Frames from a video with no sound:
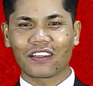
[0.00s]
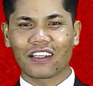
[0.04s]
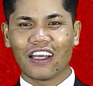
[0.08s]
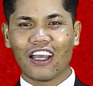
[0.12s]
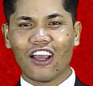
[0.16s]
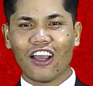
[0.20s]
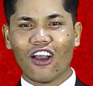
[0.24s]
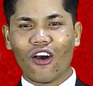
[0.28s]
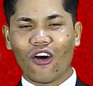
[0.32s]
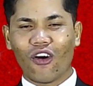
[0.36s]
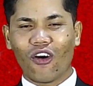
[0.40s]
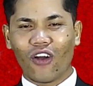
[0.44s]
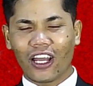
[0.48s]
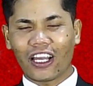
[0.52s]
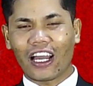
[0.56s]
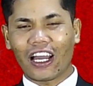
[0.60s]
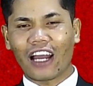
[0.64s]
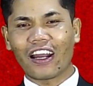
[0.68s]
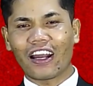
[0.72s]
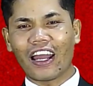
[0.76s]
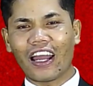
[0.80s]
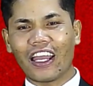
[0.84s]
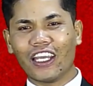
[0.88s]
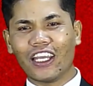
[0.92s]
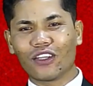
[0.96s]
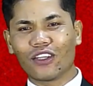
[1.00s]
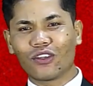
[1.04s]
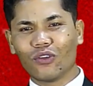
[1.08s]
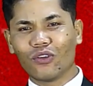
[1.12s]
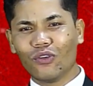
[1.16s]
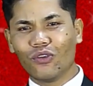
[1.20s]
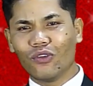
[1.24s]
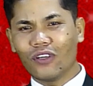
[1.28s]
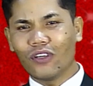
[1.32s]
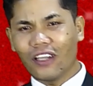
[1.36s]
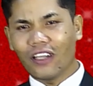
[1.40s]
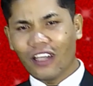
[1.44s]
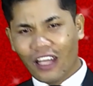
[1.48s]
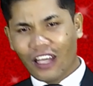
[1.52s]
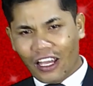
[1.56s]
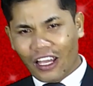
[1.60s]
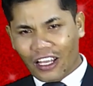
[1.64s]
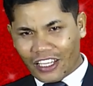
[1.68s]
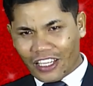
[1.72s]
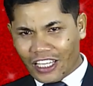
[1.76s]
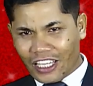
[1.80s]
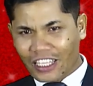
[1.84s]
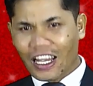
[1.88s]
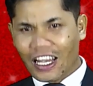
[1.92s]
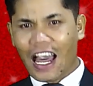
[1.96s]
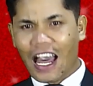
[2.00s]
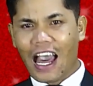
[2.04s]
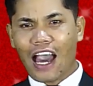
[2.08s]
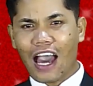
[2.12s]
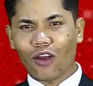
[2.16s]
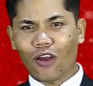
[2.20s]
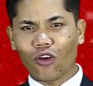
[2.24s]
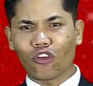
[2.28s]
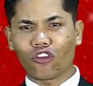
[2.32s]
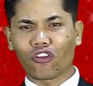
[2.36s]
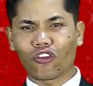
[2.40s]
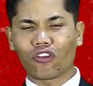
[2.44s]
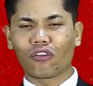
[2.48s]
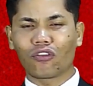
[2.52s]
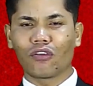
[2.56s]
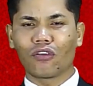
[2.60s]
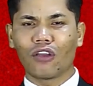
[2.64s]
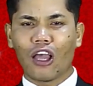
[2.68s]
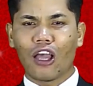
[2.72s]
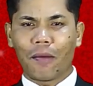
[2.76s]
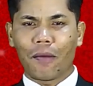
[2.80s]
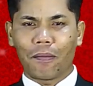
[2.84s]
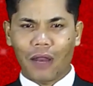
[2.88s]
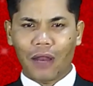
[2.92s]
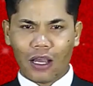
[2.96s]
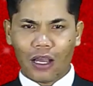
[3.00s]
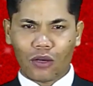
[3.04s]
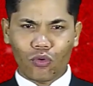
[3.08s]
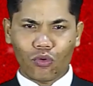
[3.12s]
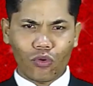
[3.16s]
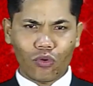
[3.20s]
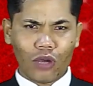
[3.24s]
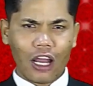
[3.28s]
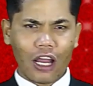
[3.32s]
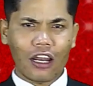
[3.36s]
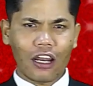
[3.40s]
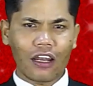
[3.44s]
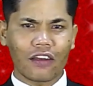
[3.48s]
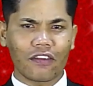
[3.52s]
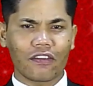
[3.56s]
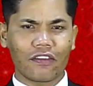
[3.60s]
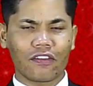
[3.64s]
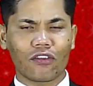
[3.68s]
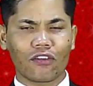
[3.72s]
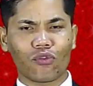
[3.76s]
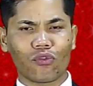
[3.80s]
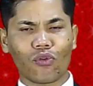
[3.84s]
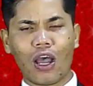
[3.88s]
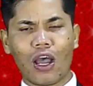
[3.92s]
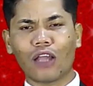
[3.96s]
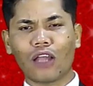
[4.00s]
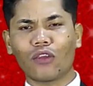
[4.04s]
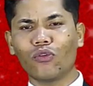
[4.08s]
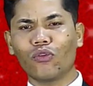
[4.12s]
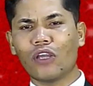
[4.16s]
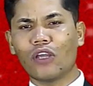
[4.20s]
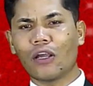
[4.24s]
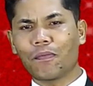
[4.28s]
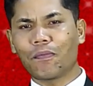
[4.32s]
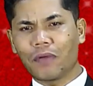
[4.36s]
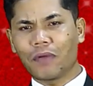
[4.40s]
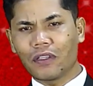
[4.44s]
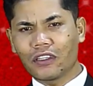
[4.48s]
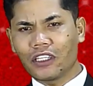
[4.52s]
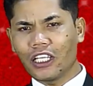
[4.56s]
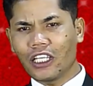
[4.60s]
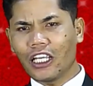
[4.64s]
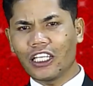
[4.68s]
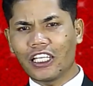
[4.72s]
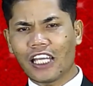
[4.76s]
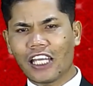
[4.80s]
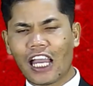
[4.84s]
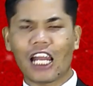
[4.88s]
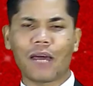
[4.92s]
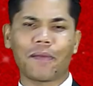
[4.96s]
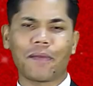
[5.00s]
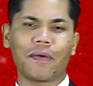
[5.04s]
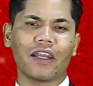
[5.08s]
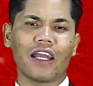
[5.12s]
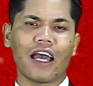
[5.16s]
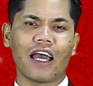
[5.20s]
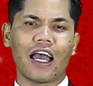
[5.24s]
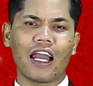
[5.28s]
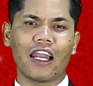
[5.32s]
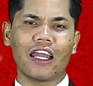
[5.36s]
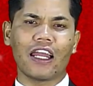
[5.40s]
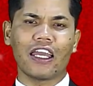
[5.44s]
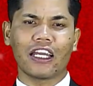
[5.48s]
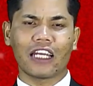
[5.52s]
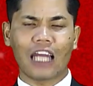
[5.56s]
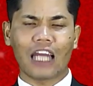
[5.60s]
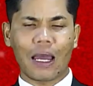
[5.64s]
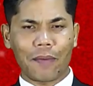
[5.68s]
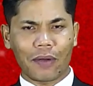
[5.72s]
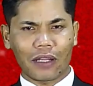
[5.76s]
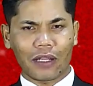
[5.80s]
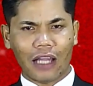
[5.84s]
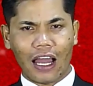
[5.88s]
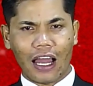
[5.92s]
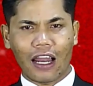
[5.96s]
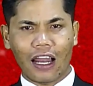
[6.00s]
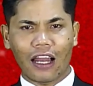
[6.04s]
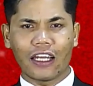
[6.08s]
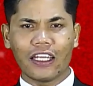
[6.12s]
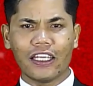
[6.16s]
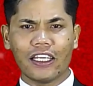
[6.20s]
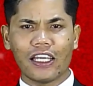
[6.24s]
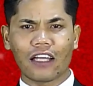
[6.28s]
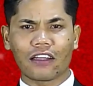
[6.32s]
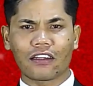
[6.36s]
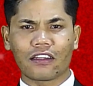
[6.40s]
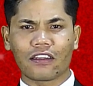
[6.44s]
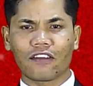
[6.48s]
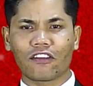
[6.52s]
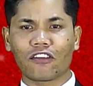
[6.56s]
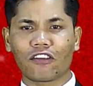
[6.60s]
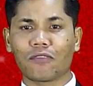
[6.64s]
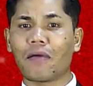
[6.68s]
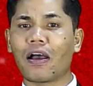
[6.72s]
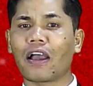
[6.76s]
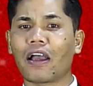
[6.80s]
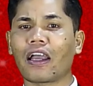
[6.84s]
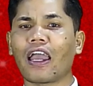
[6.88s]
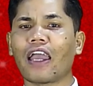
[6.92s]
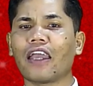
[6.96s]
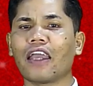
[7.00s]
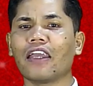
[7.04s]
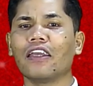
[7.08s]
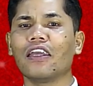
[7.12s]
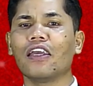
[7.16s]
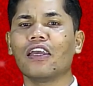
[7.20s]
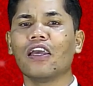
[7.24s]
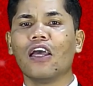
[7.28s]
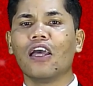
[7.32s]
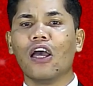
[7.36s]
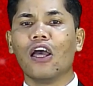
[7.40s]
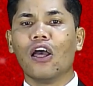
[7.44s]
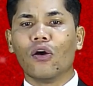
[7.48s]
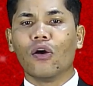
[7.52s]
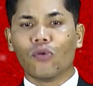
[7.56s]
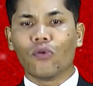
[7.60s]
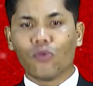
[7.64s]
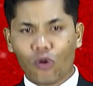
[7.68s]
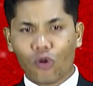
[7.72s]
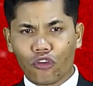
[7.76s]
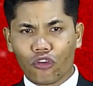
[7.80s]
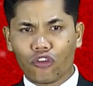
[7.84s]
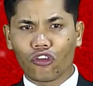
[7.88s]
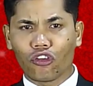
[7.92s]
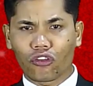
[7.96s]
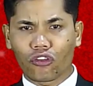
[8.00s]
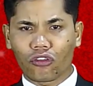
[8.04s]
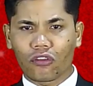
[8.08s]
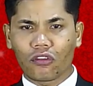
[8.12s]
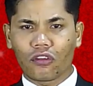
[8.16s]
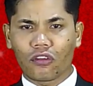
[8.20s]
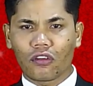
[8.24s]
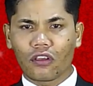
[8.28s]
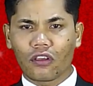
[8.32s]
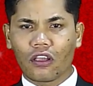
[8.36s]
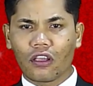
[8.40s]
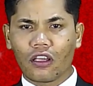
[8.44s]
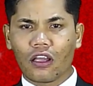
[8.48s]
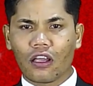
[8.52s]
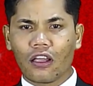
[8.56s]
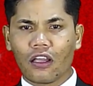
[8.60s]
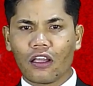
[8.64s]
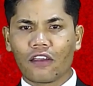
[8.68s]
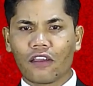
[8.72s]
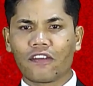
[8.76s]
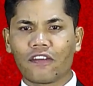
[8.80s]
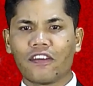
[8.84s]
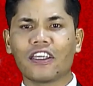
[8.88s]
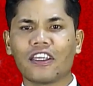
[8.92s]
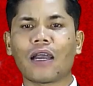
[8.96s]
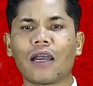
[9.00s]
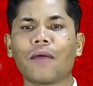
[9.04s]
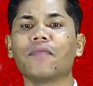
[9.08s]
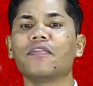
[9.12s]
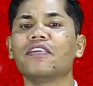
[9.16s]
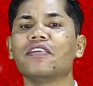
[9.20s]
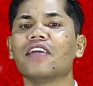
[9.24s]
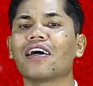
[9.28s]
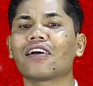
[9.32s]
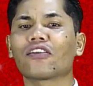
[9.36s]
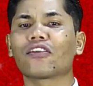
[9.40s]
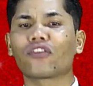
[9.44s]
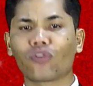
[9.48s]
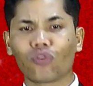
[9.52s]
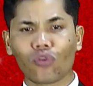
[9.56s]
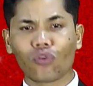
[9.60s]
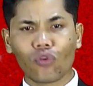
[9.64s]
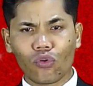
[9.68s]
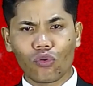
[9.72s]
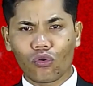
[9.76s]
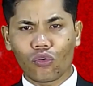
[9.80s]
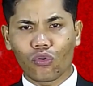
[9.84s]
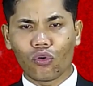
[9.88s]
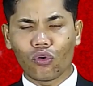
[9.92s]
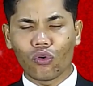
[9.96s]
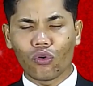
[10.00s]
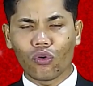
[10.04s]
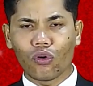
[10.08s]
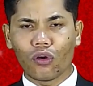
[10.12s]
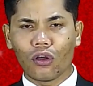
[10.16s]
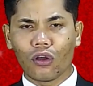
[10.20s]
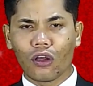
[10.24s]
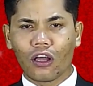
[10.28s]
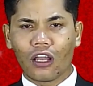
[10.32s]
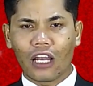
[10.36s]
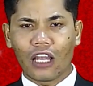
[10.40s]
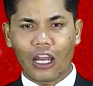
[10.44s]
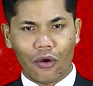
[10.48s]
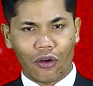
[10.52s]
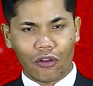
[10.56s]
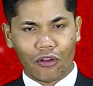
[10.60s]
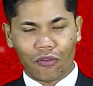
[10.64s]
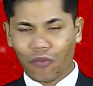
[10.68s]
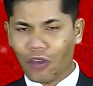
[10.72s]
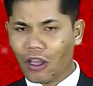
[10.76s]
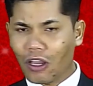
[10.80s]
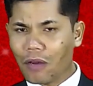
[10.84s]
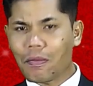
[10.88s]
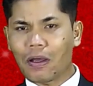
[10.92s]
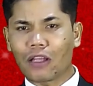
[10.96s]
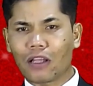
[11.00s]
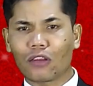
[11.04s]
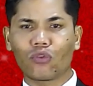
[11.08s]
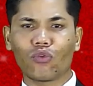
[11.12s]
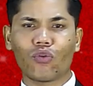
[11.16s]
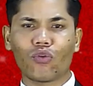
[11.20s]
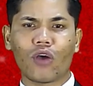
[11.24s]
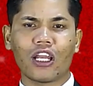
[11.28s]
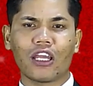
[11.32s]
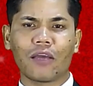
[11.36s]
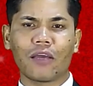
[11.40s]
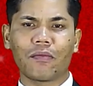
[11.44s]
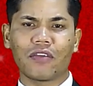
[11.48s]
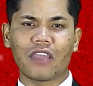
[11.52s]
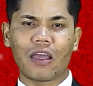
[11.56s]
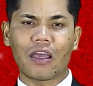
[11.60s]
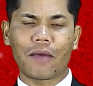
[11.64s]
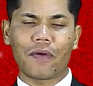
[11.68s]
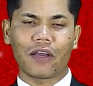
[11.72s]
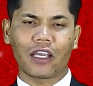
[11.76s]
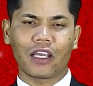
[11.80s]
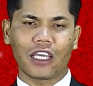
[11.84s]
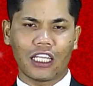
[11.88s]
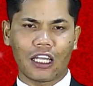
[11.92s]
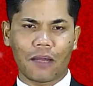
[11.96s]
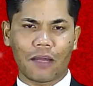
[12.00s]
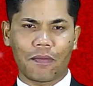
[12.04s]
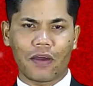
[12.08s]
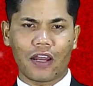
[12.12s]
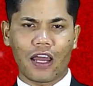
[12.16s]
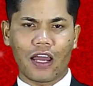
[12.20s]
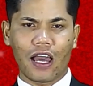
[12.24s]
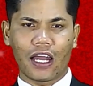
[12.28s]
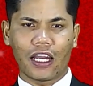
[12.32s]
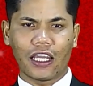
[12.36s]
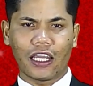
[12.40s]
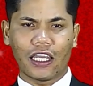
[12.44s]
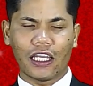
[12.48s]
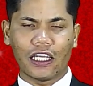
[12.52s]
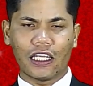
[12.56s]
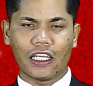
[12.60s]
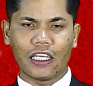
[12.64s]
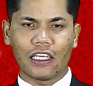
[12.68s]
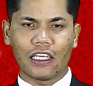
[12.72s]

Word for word: Oleh karena itu, kita harus melakukan sesuatu yang penting di hadapan Allah yang dapat Allah lihat sebagai wujud sikap yang sungguh lewat firman Tuhan yang menyapa kita pada hari ini.